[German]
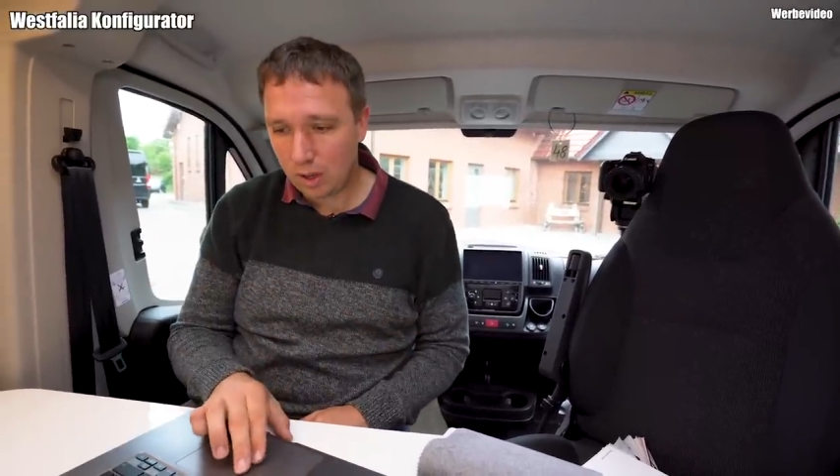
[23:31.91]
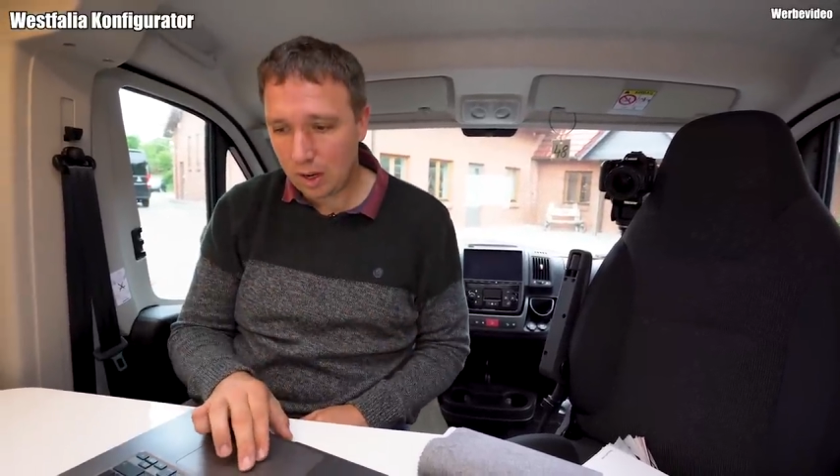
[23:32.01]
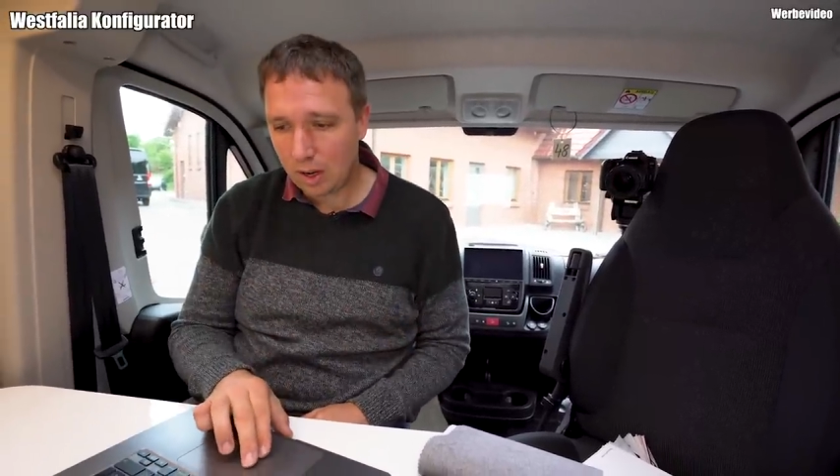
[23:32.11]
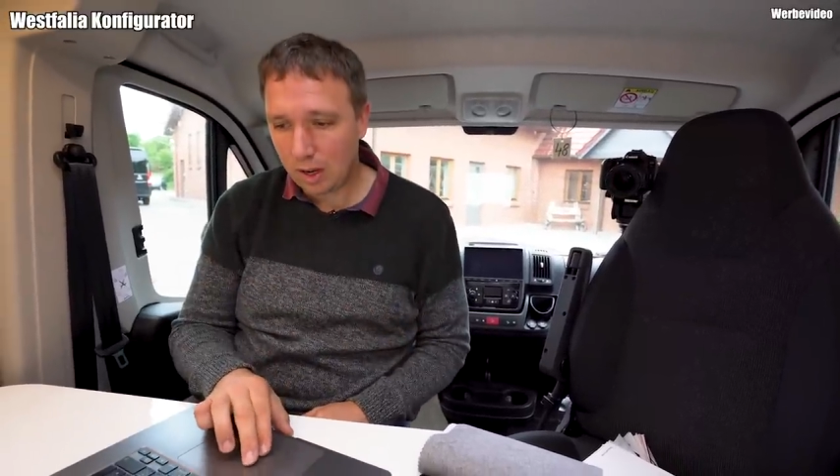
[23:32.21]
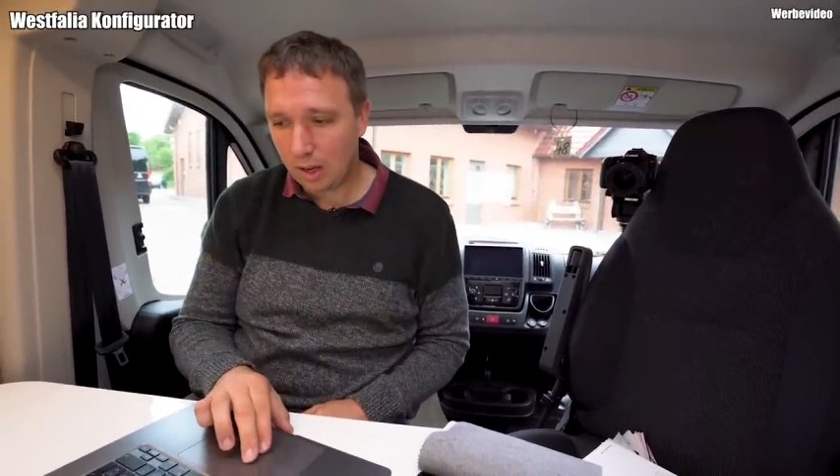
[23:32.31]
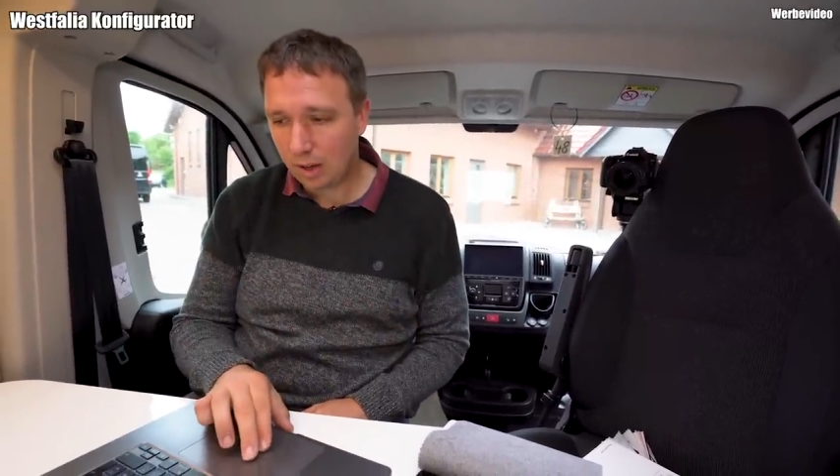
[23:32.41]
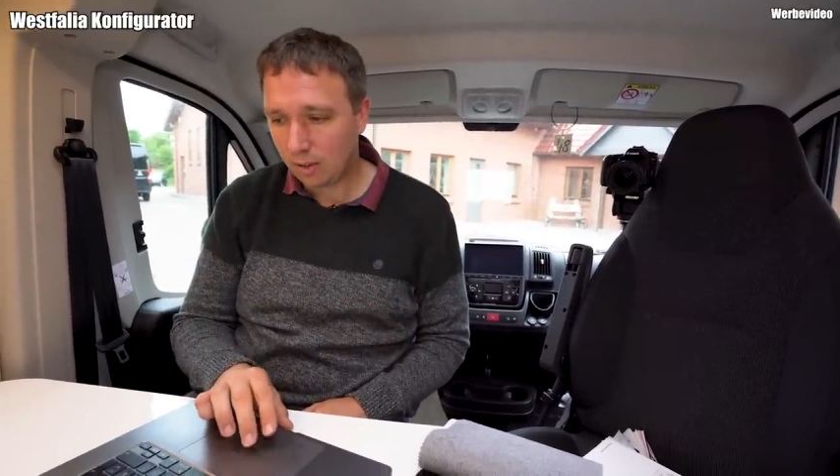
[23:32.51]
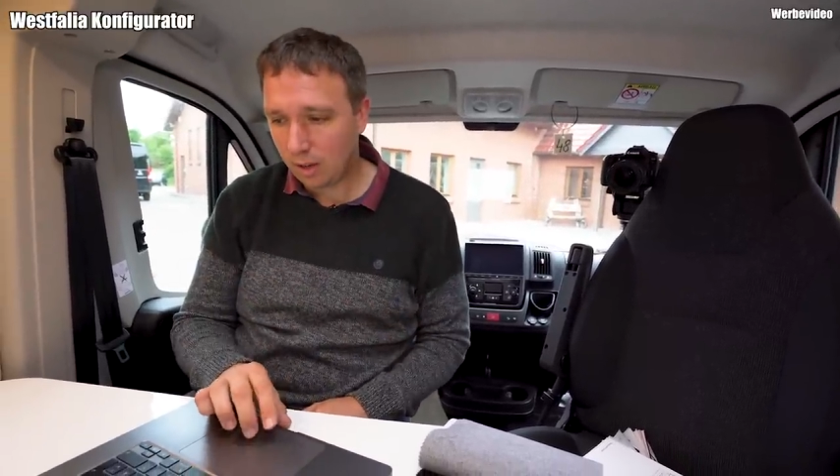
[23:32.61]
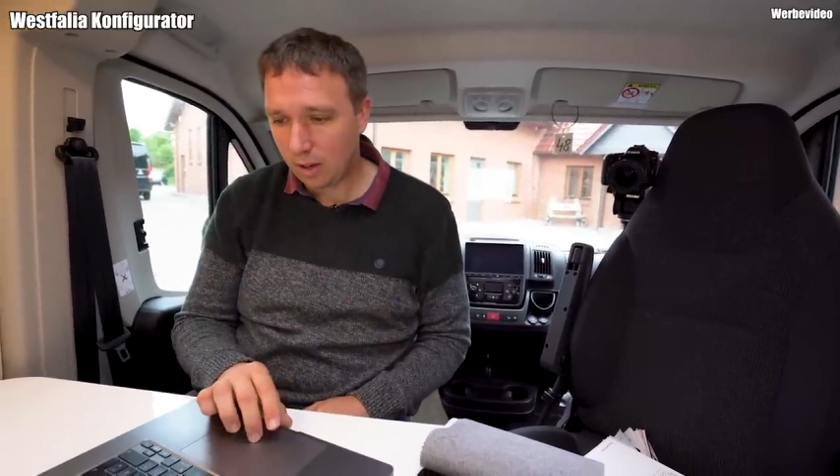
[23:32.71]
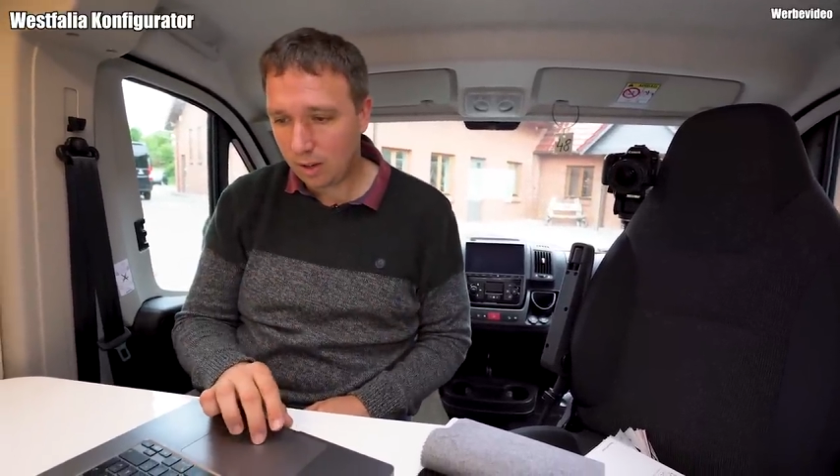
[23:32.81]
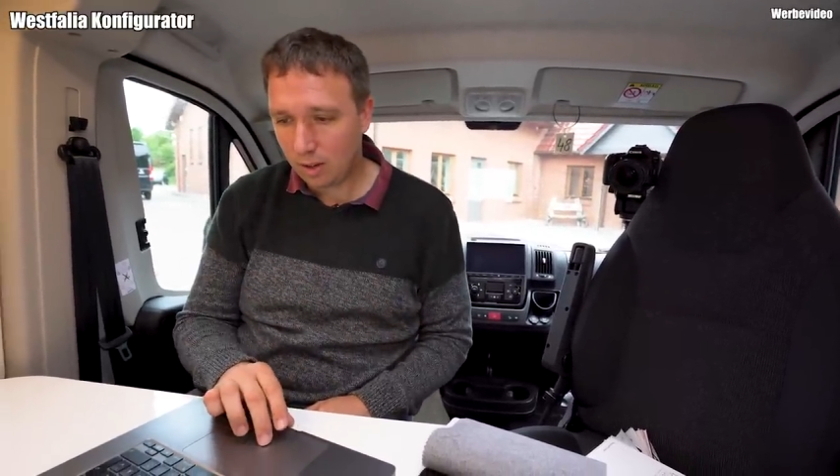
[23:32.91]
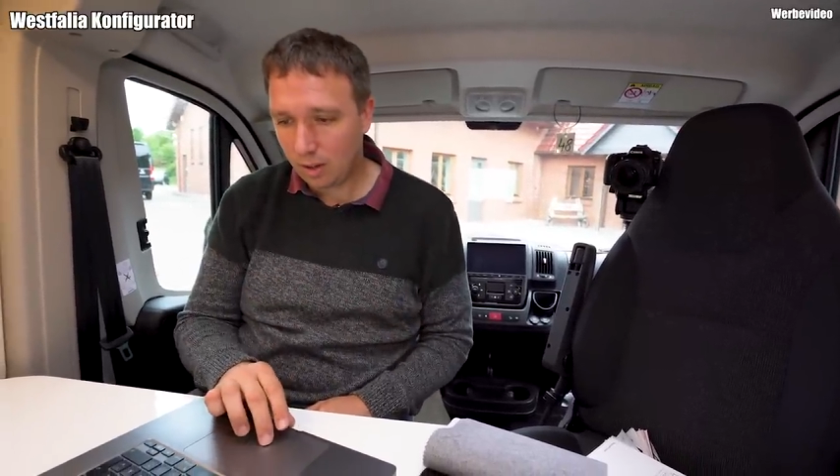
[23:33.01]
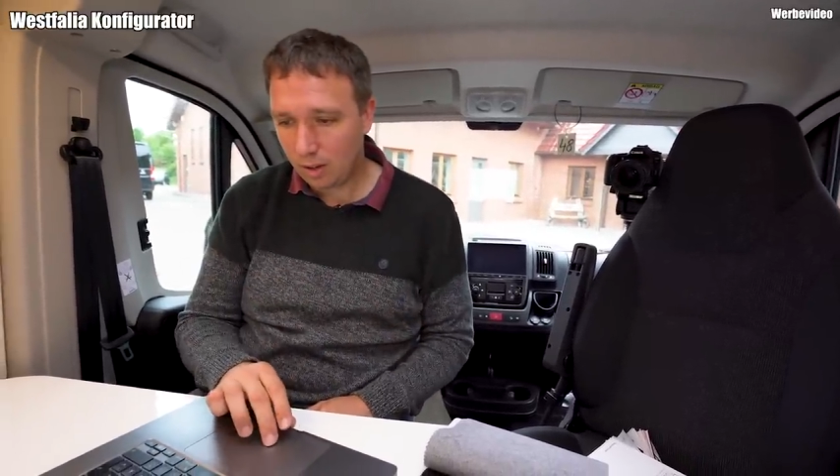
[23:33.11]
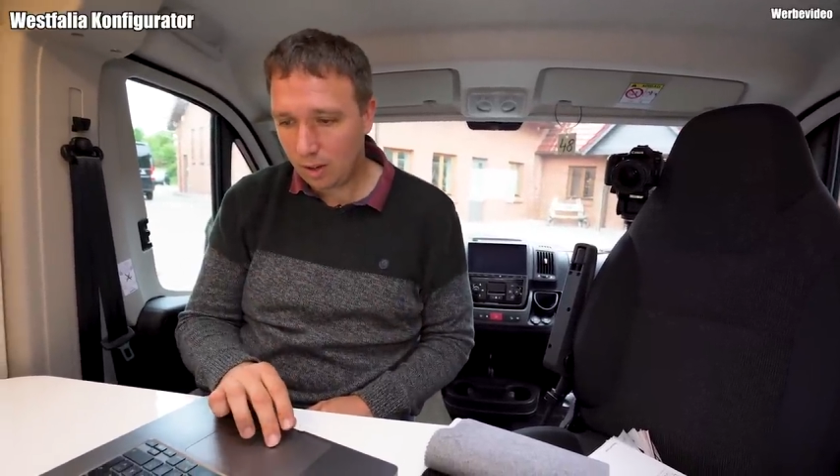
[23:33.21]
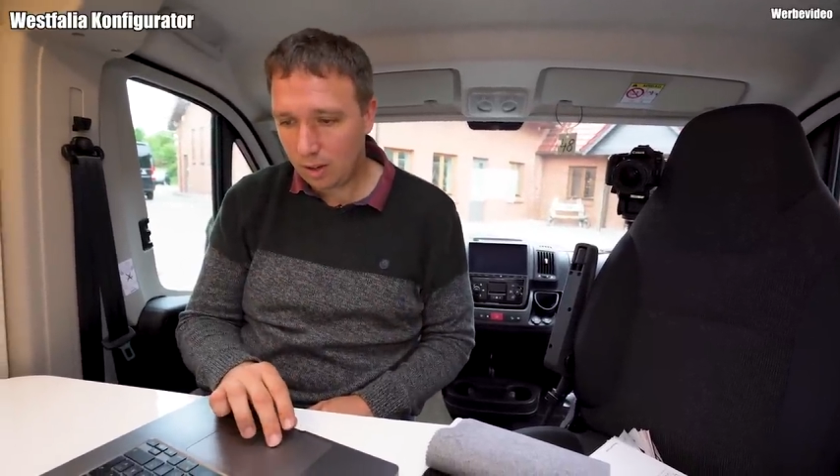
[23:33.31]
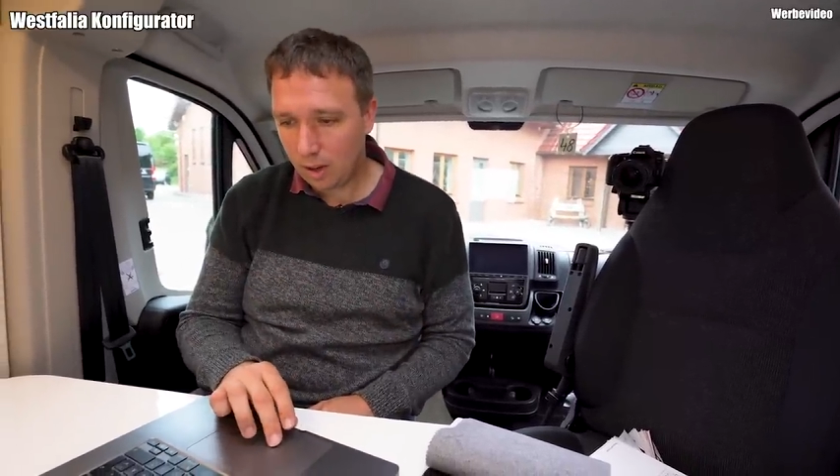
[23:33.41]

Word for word: da an der Seite die